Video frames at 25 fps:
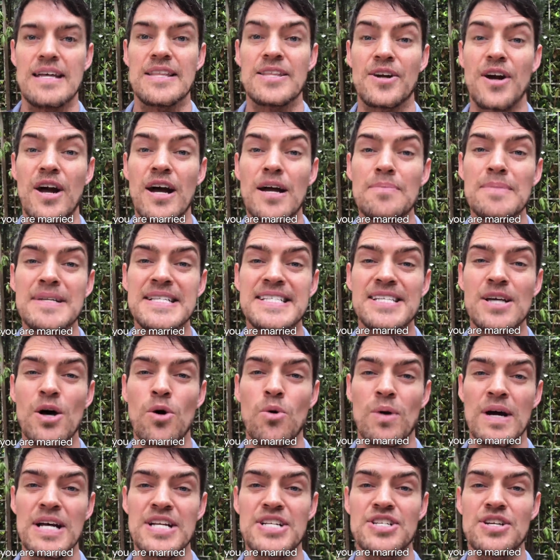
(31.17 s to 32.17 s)
إذا راك
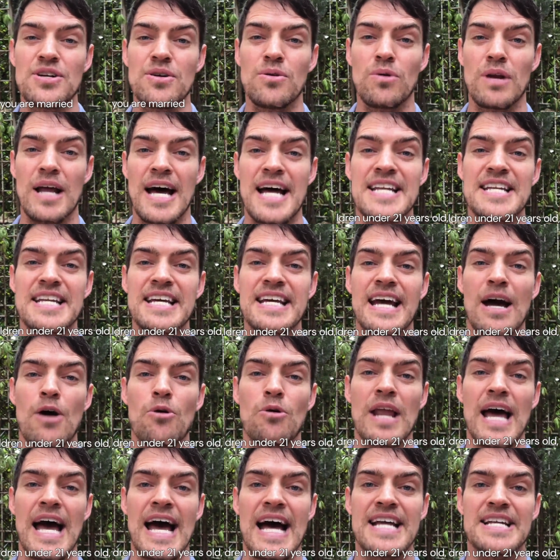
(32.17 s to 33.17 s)
متزوج ولا عندك
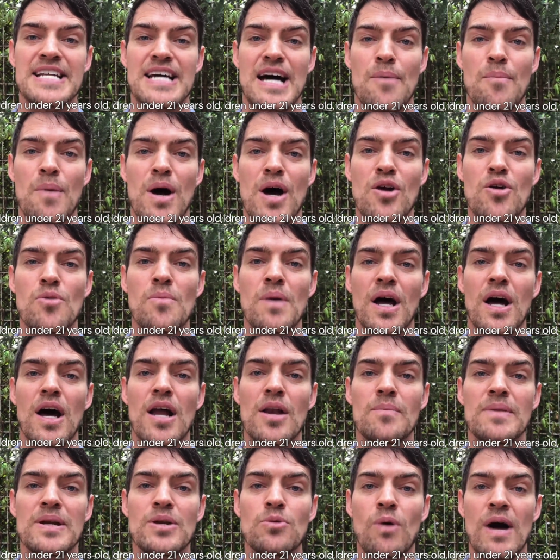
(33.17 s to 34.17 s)
أولاد أعمارهم
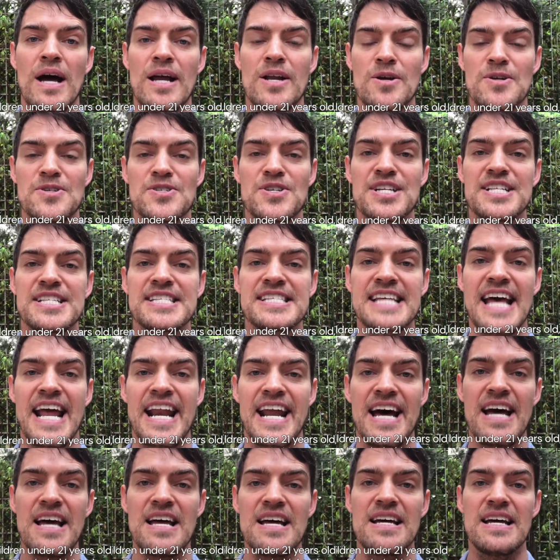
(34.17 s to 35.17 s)
أقل من 21
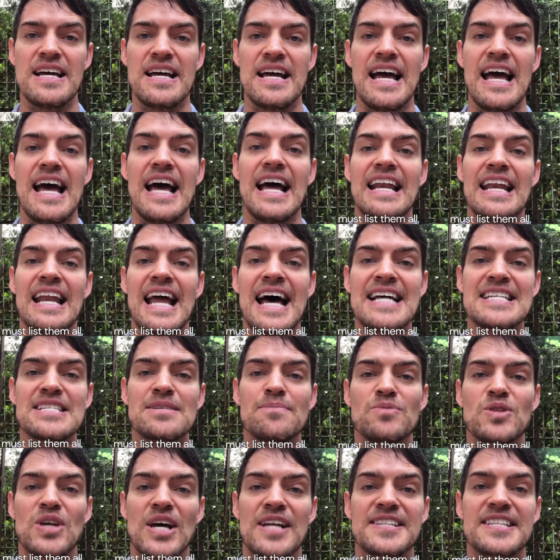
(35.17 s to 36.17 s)
سنة
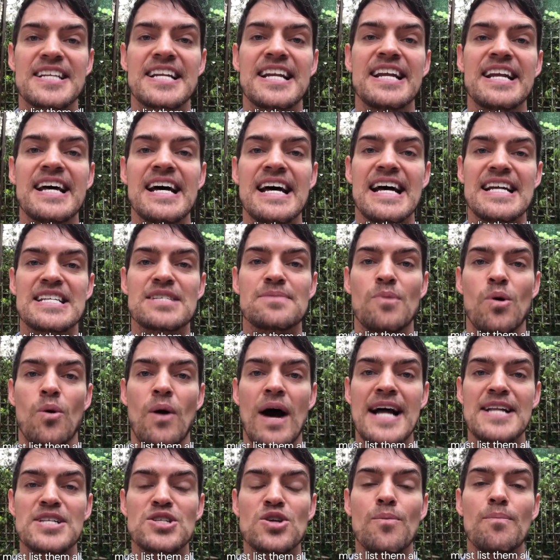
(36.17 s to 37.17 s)
لازم تعطي لنا
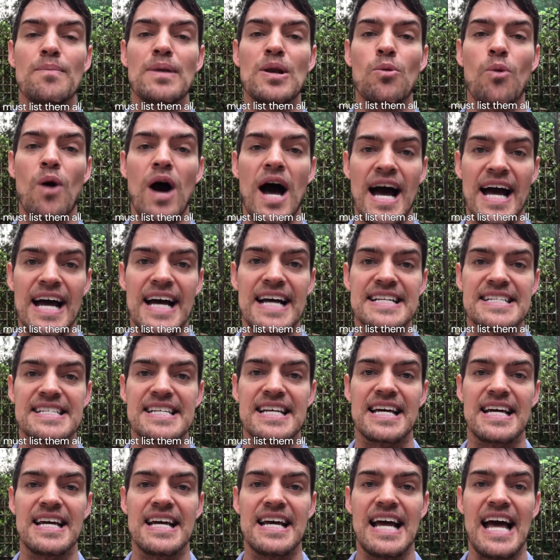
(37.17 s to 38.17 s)
اسمواتهم بالواحد
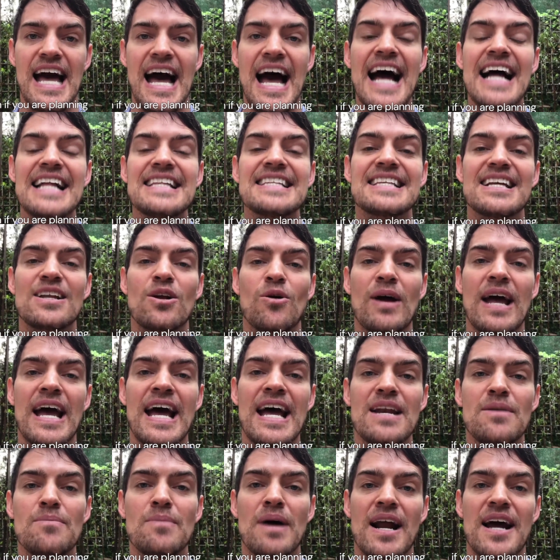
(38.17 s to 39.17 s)
حتى لو
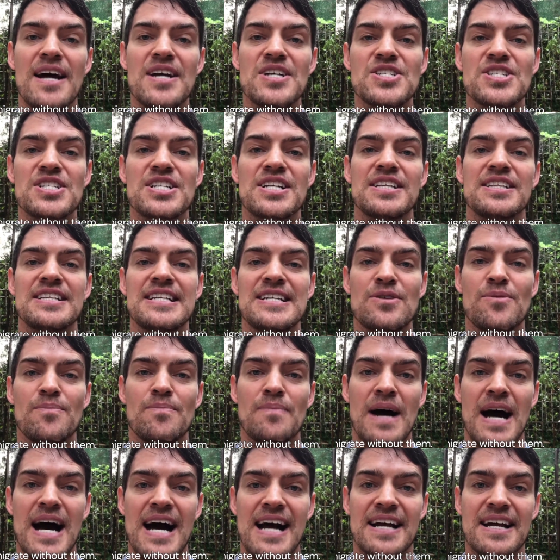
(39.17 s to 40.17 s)
كان ما راحش تديهم
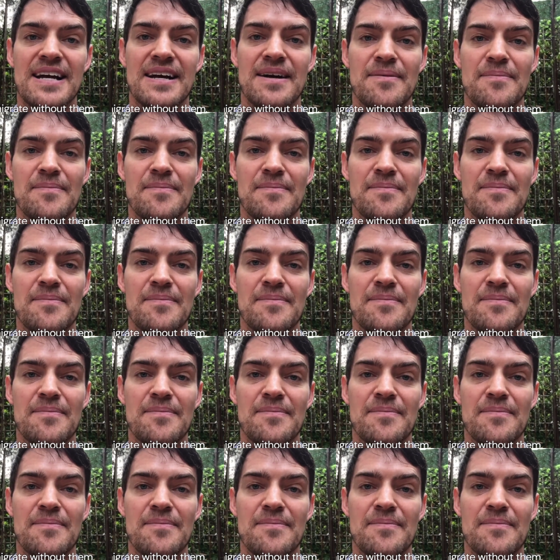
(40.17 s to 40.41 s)
معك